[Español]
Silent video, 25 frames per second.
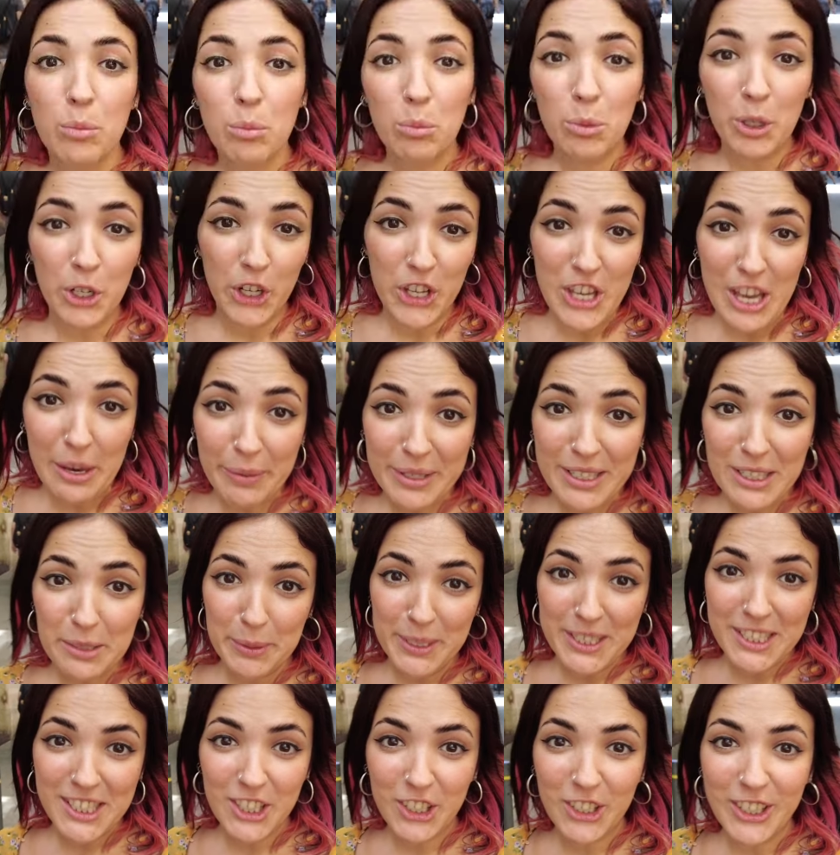Bueno, ya habéis
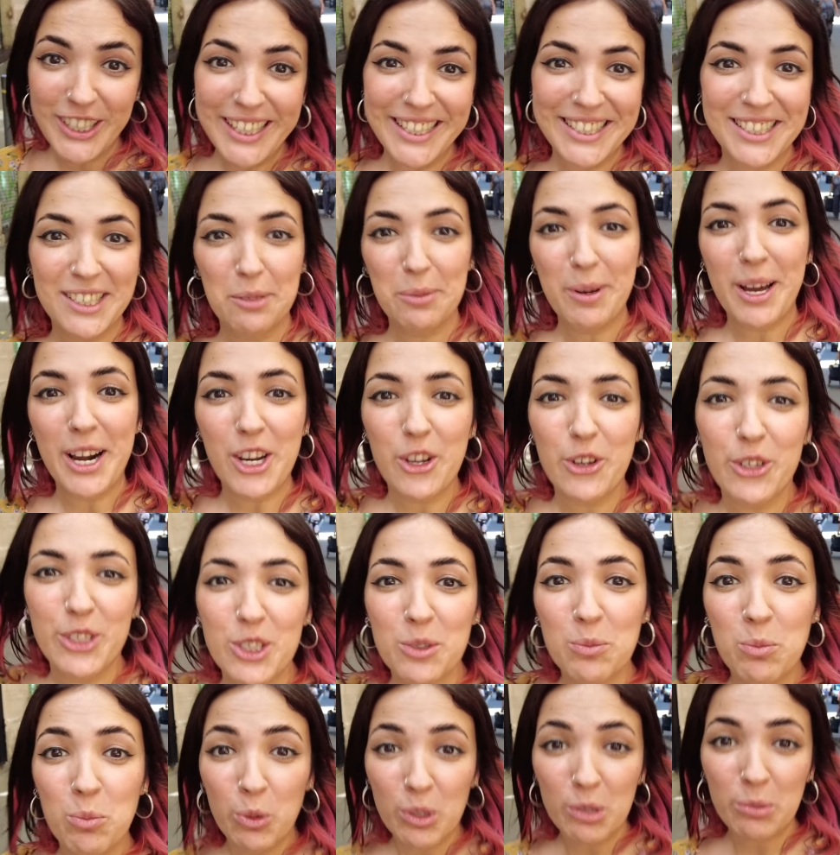visto que este barrio
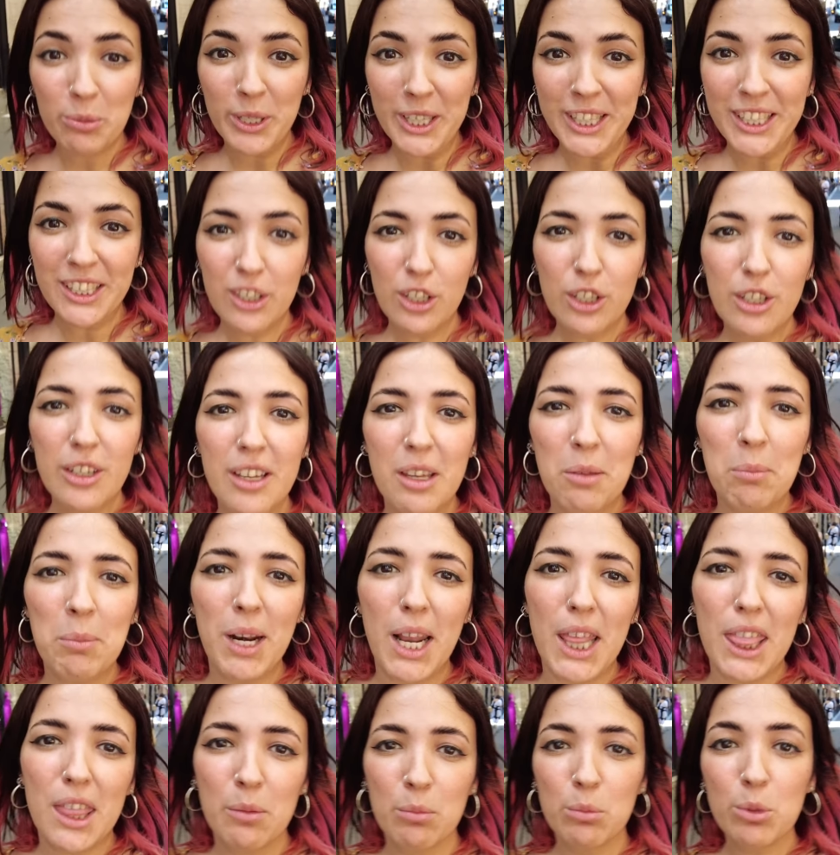es muy bonito y
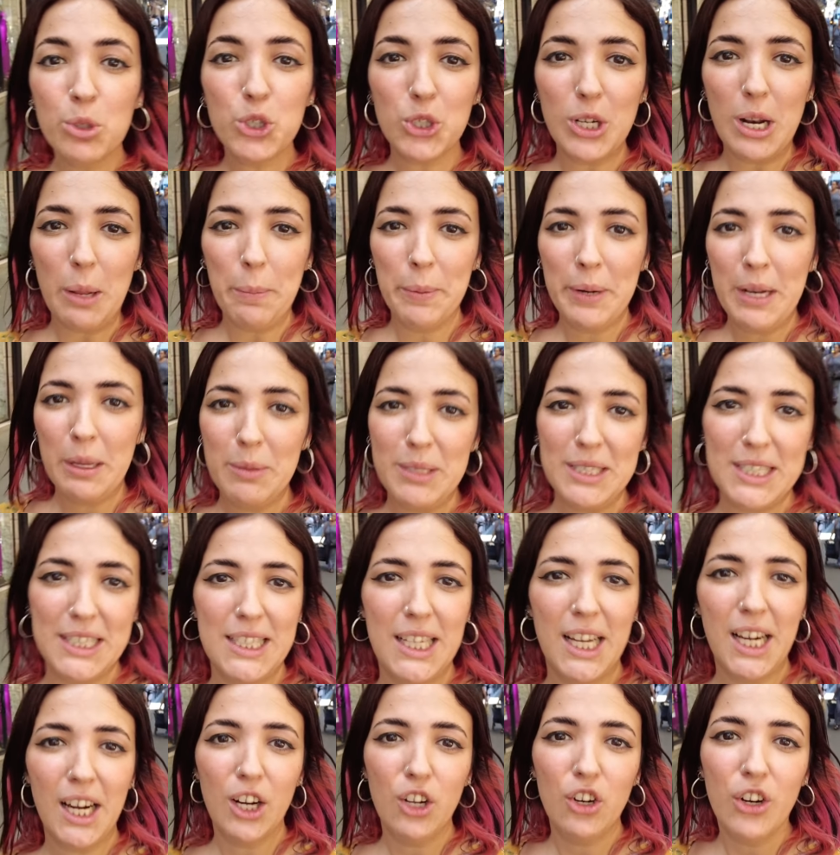merece mucho la pena
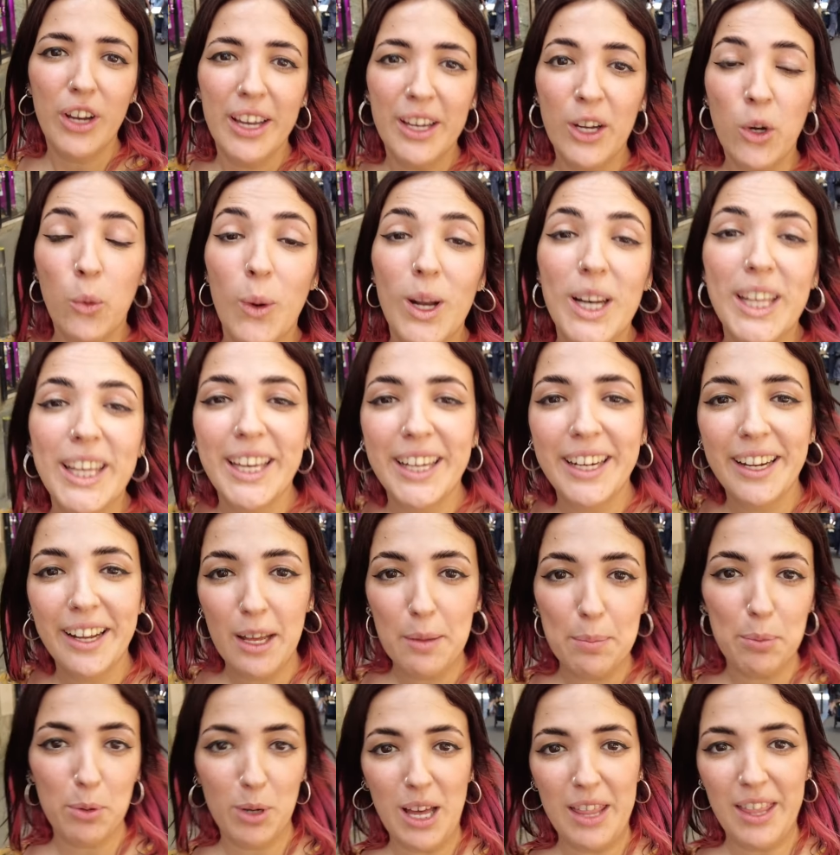visitarlo en cualquier
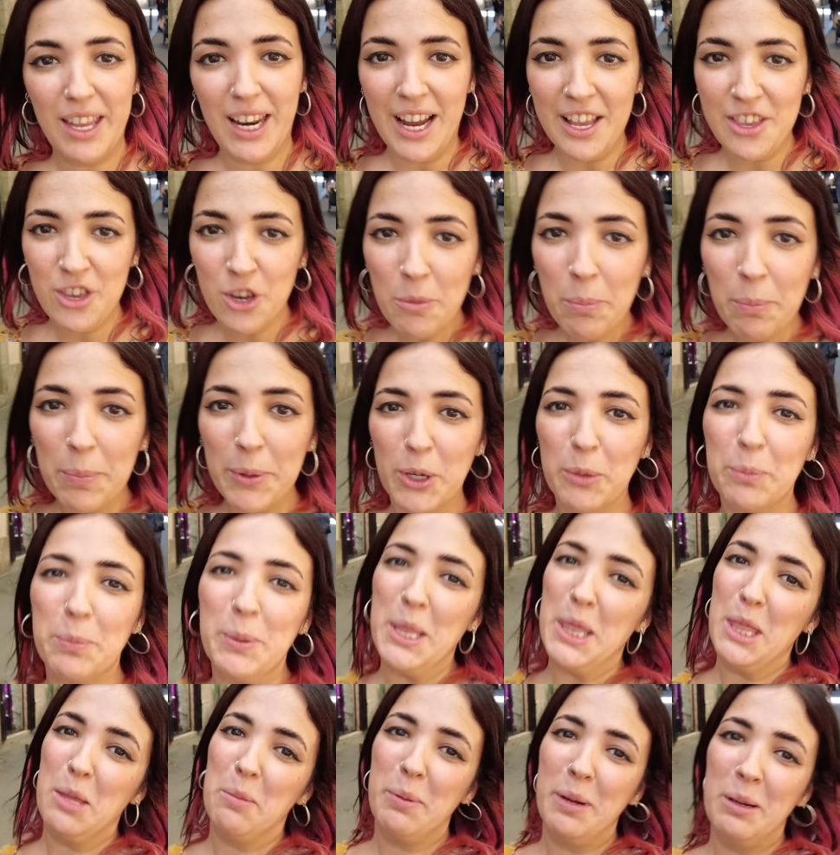época del año, pero
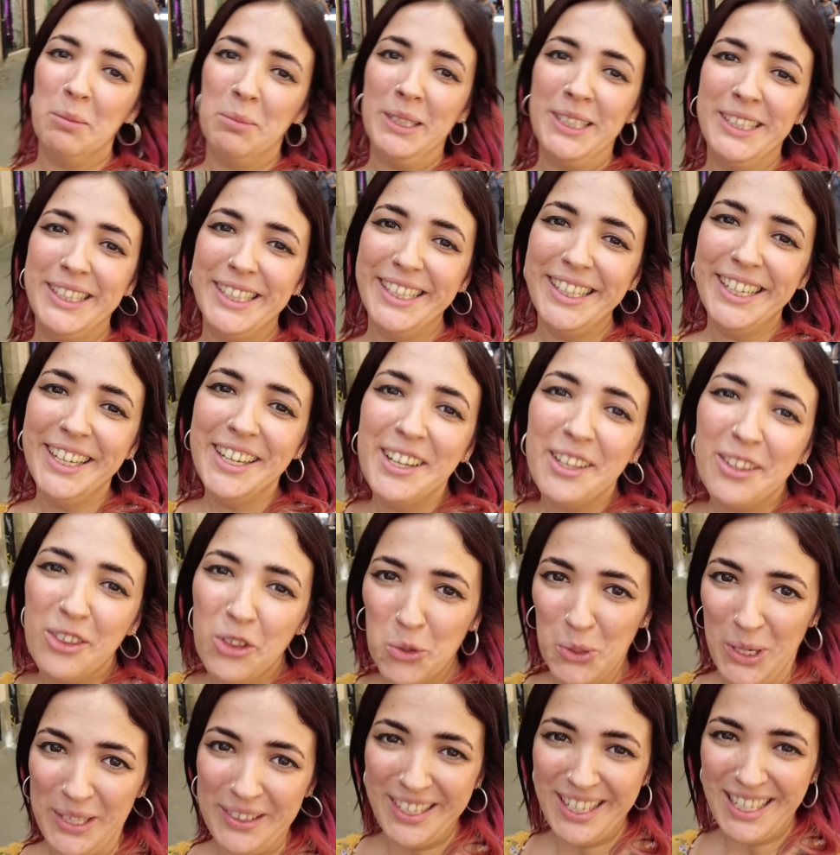principalmente
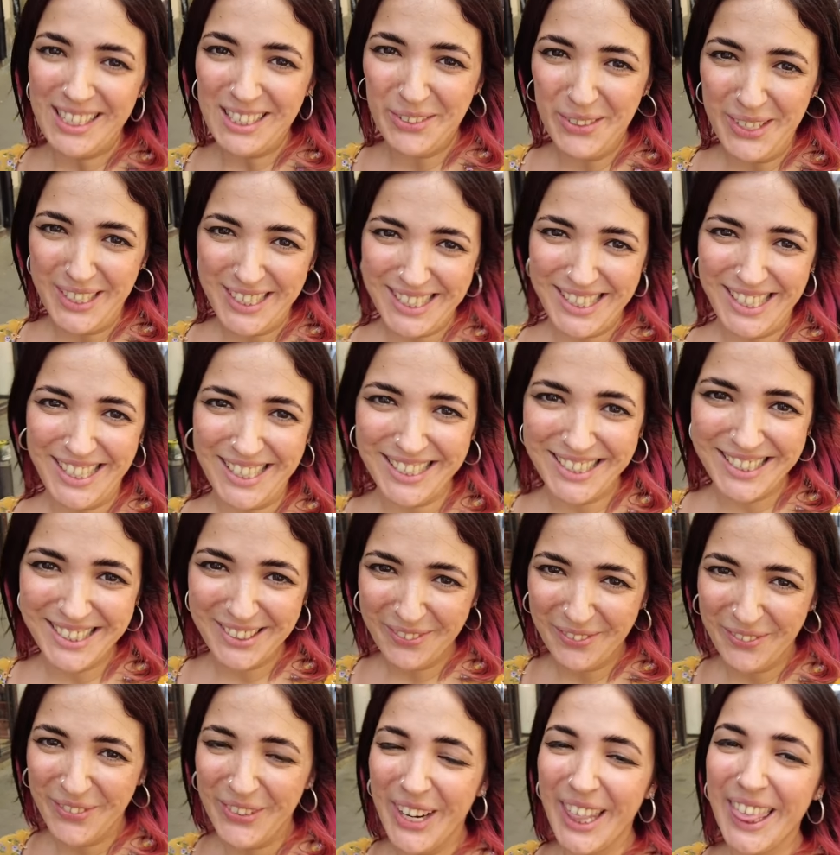durante las siestas.
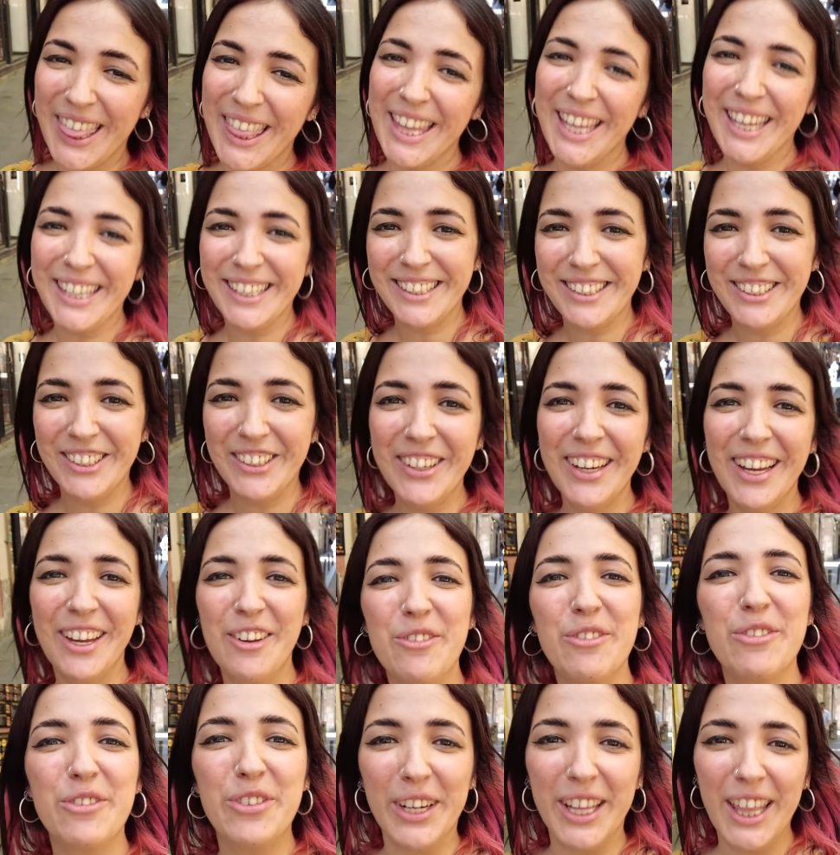Por cierto,
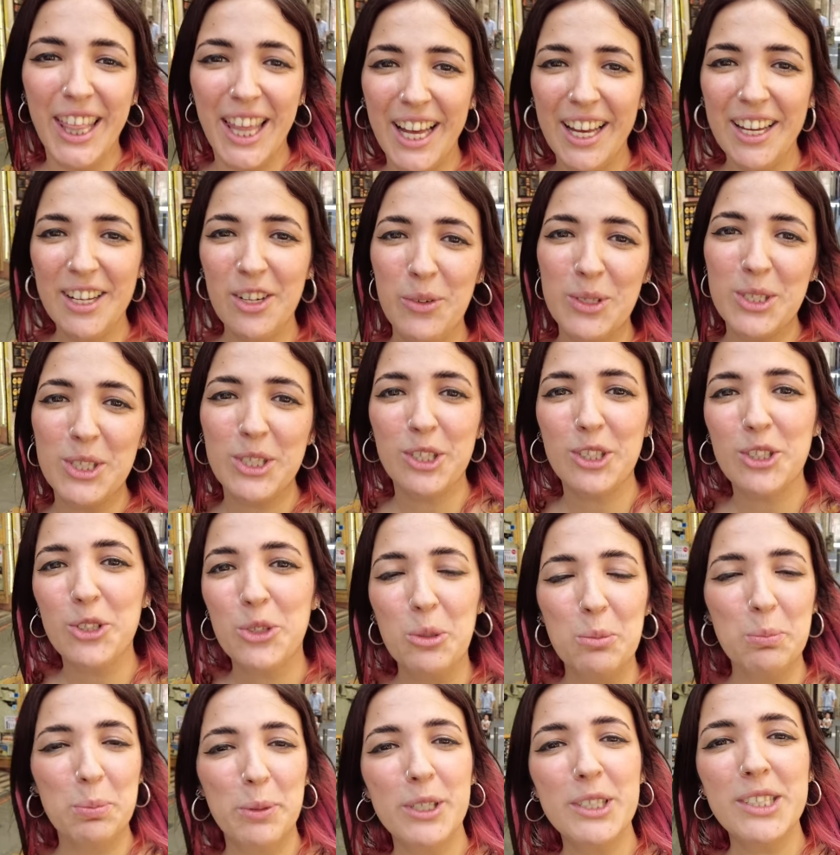en Frida nuestros
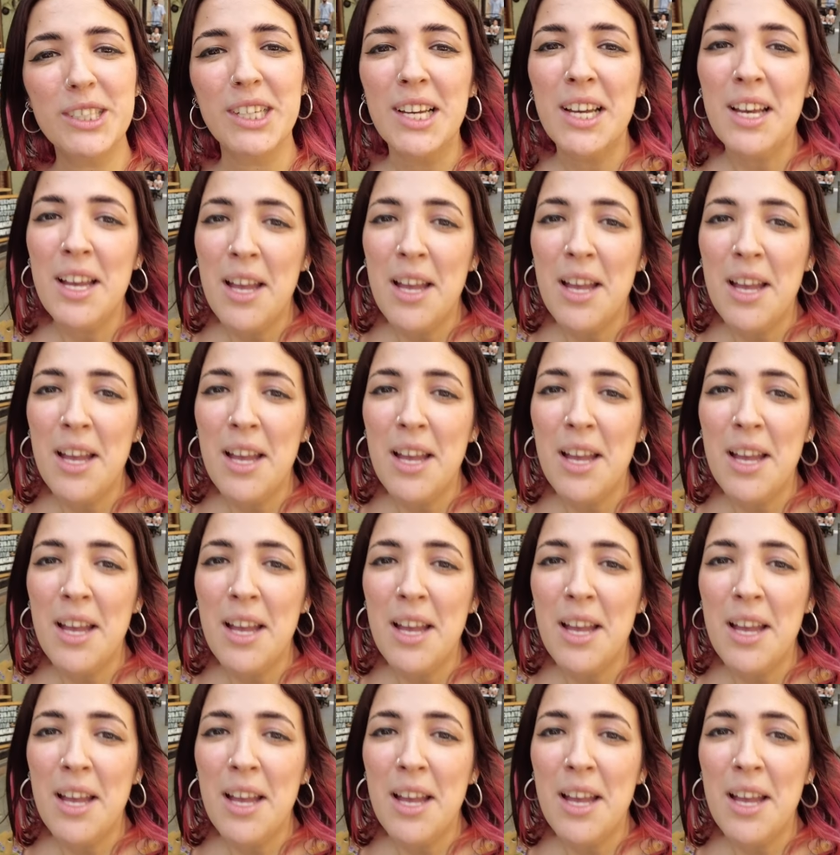grupos